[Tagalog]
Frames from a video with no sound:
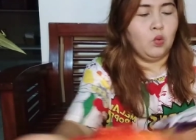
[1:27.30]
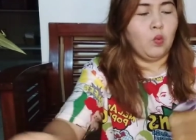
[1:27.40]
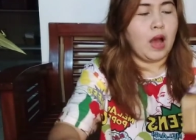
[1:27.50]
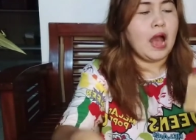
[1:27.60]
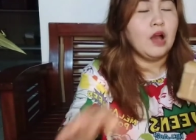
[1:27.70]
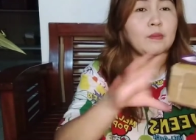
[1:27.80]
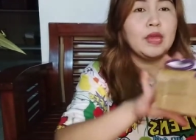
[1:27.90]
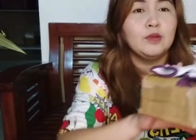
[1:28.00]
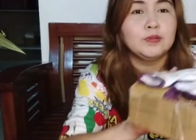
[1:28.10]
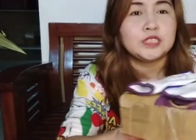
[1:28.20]
Wow!
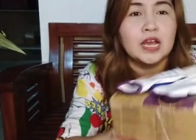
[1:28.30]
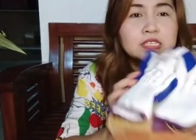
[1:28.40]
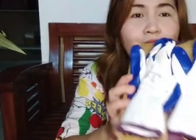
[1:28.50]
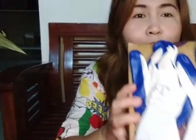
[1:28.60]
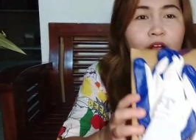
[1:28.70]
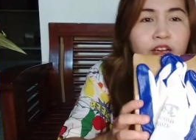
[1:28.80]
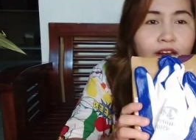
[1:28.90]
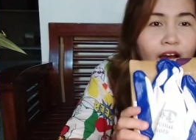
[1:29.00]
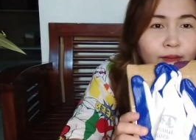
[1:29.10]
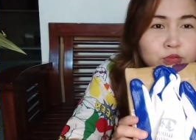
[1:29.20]
Meron pa siya kasama
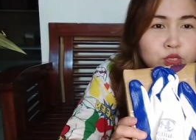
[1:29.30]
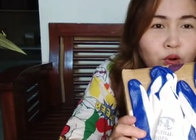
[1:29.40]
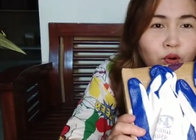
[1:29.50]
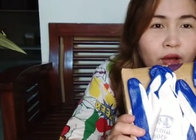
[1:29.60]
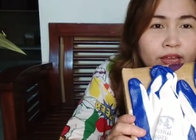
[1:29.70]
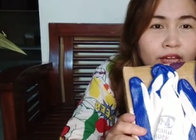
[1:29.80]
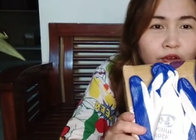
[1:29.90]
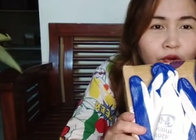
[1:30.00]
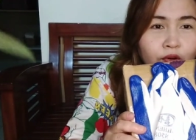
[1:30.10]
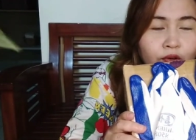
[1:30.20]
gloves. So, oh,
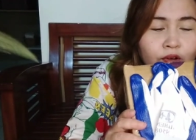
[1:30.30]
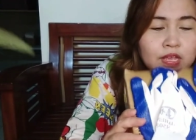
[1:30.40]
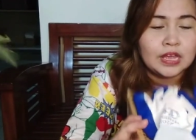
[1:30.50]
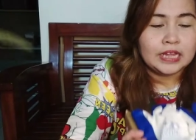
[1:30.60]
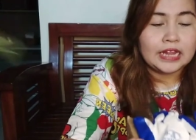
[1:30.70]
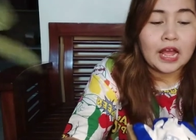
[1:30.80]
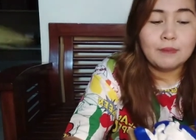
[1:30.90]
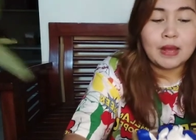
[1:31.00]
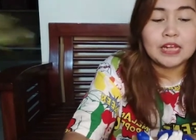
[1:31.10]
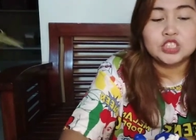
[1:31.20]
ayan o. Oh.
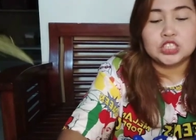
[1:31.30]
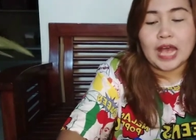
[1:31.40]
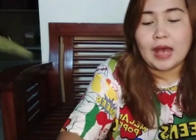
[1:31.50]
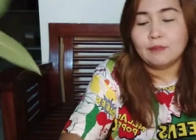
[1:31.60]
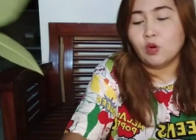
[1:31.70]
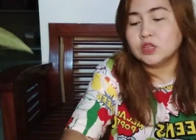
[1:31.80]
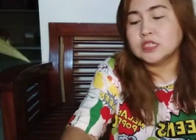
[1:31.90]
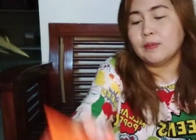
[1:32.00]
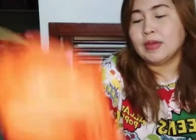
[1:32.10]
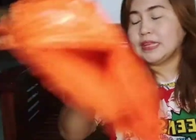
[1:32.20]
Naka-box siya. Bukod
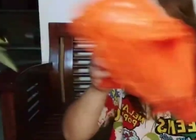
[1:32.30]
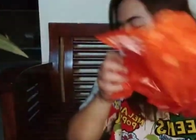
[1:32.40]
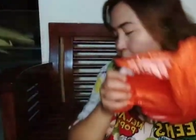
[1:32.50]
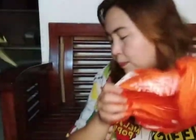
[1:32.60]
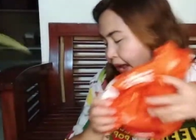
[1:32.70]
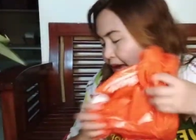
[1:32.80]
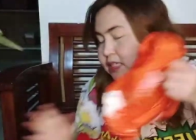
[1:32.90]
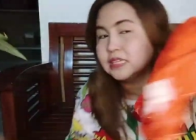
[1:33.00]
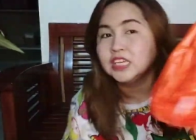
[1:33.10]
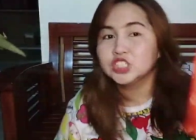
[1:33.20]
sa may dalawang
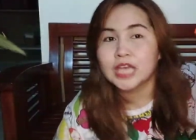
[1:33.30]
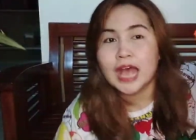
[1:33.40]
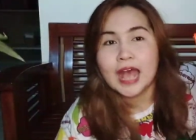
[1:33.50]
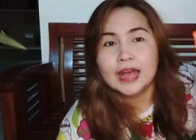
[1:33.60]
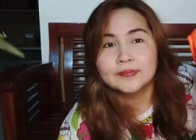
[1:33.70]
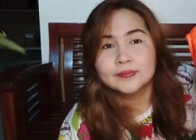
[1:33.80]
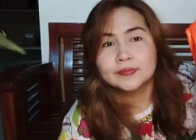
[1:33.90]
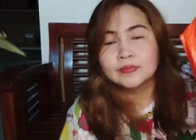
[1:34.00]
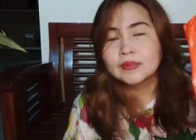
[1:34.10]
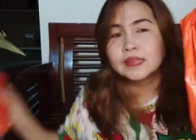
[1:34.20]
plastic siya.
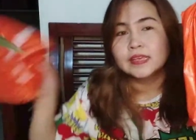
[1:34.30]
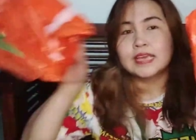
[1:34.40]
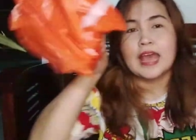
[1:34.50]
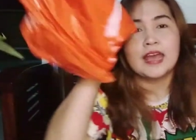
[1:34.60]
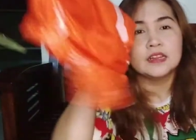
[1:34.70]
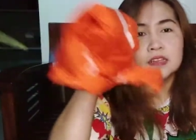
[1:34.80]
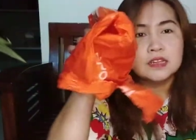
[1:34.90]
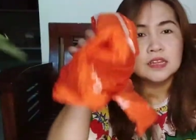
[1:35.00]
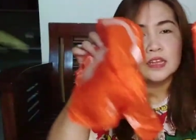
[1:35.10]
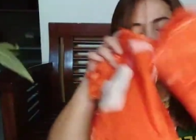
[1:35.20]
Yan.
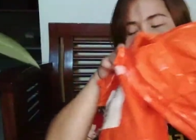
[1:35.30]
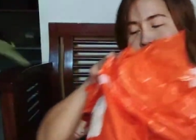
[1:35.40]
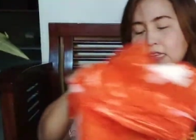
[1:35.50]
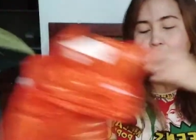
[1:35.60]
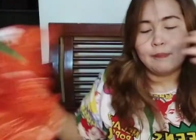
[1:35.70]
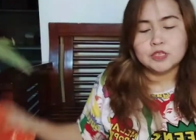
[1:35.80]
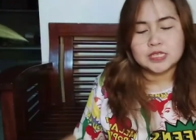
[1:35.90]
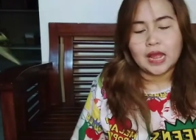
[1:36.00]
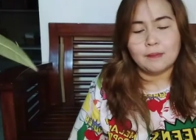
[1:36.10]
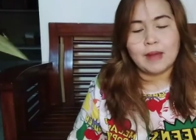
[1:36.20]

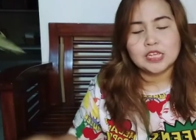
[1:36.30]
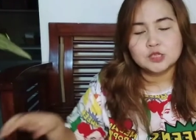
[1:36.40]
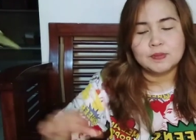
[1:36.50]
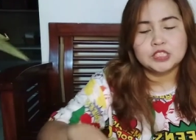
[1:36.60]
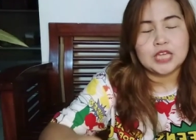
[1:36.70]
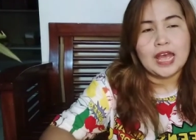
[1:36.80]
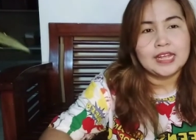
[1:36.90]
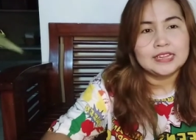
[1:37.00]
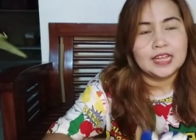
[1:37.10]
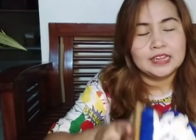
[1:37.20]
Tapos, naka-box pa
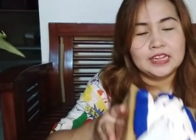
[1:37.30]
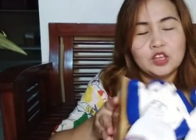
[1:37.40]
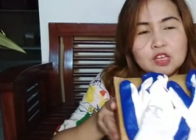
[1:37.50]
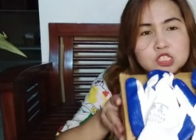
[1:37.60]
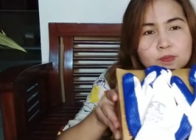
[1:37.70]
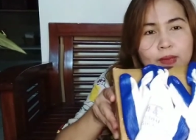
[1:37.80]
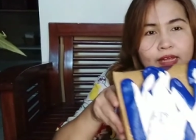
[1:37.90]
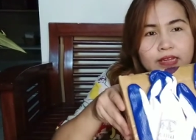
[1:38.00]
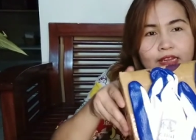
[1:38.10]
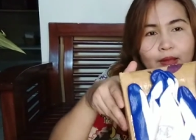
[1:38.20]
siya. And then, hindi ko
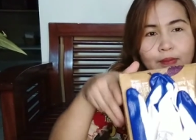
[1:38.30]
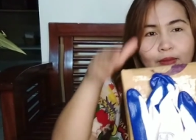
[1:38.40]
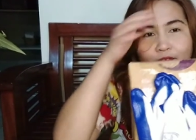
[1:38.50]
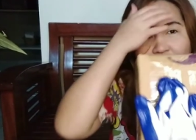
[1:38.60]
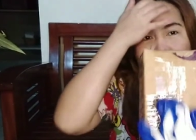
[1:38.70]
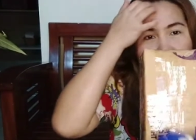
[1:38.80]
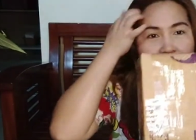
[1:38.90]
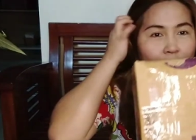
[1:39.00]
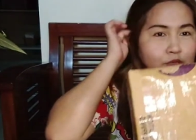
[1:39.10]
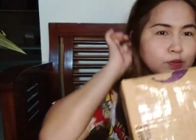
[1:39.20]
expected na may free
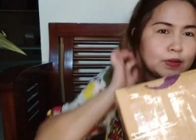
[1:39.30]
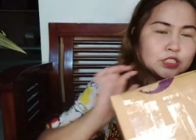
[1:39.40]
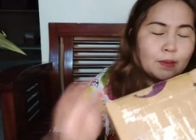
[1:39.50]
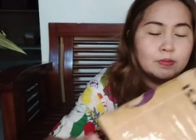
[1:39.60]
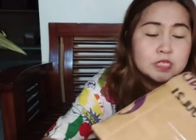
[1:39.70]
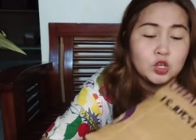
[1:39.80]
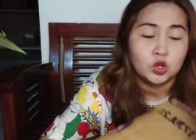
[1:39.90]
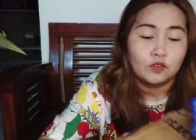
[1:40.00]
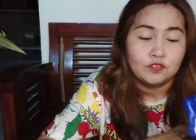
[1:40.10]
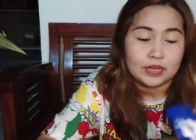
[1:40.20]
gloves pa siya.
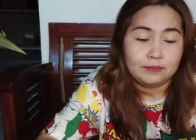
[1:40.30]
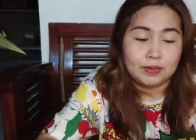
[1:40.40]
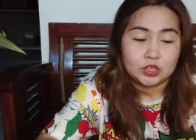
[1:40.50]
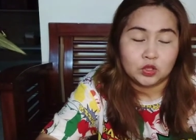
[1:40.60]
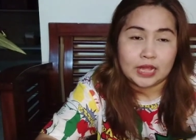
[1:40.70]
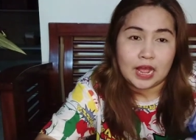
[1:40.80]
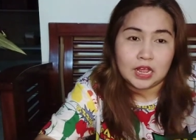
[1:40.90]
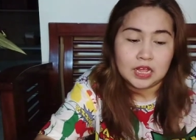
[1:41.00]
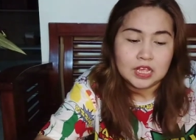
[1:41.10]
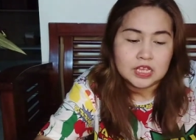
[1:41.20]
Siguro freebie to
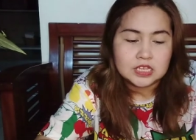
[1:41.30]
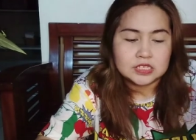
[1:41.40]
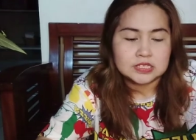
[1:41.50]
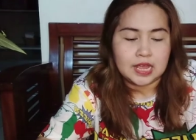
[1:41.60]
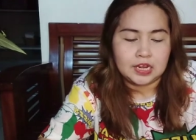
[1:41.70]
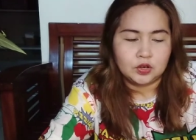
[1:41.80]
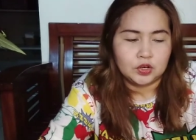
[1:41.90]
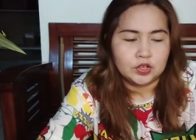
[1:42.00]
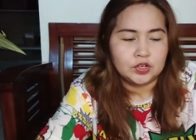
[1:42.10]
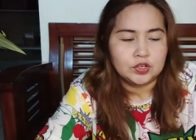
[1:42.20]
ng
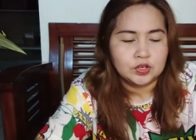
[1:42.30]
seller.